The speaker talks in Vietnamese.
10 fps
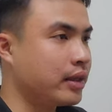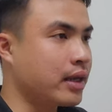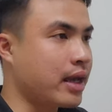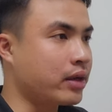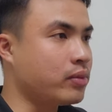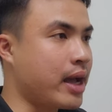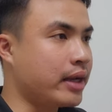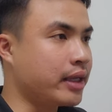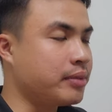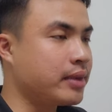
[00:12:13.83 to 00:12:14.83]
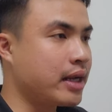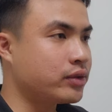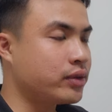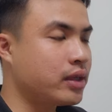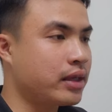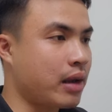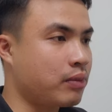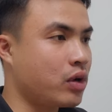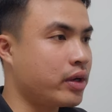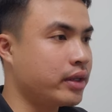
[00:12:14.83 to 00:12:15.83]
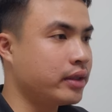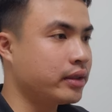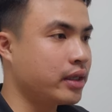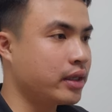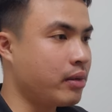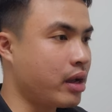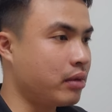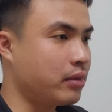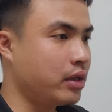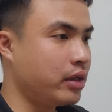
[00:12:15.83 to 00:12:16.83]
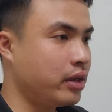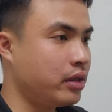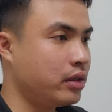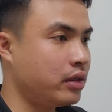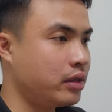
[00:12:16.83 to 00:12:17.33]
ngân hàng của bạn kiểm tra số dư cộng rồi thì các bạn mới